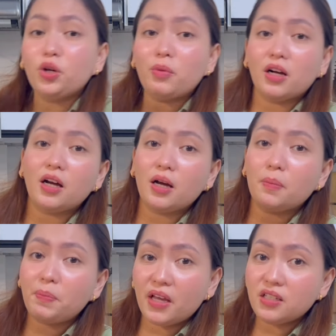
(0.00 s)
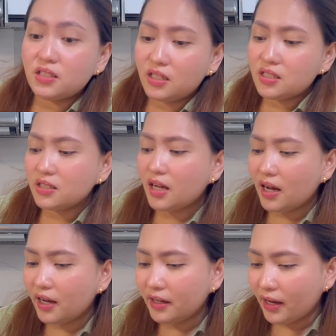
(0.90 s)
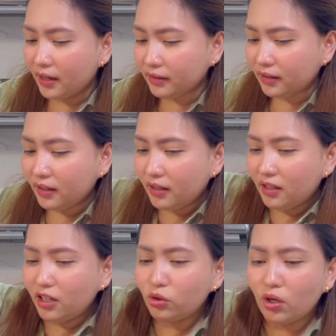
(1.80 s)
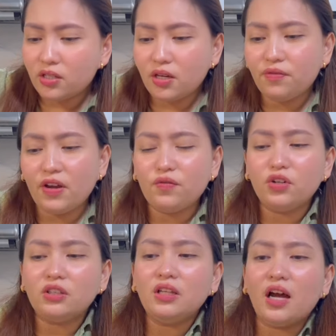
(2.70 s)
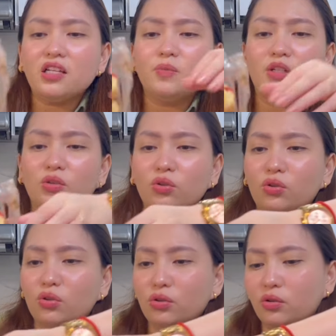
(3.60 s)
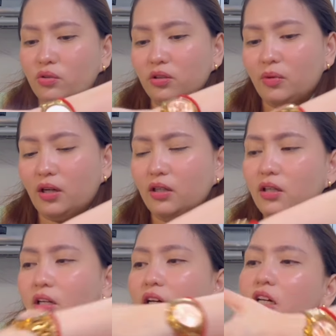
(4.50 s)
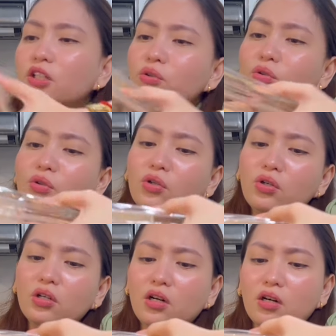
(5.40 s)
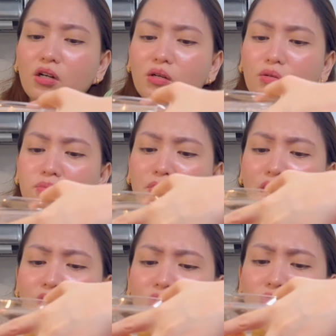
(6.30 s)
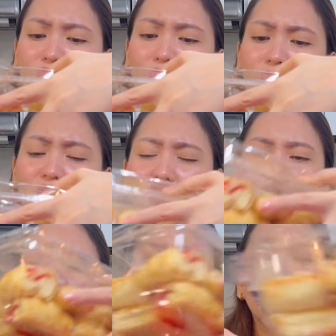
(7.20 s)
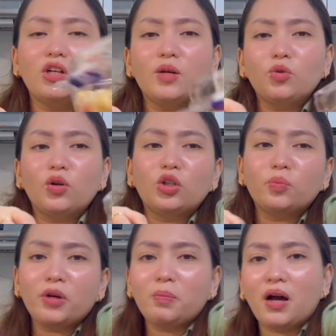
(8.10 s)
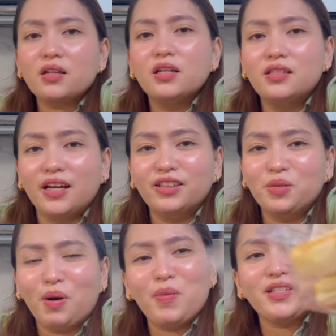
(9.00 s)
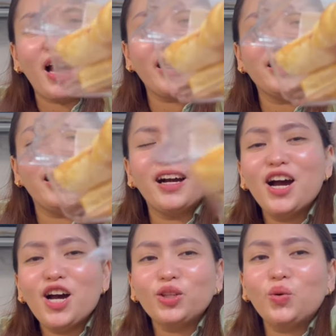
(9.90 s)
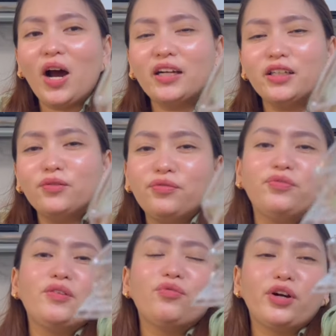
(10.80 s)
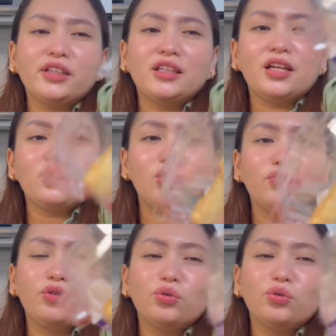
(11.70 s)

yung mga pastries na, ayan. Ito kasi favorite ni husband to. Itong um, strawberry, hindi ko alam kung anong pagbasa dyan. Di ba? Basahin na lang. 249 so for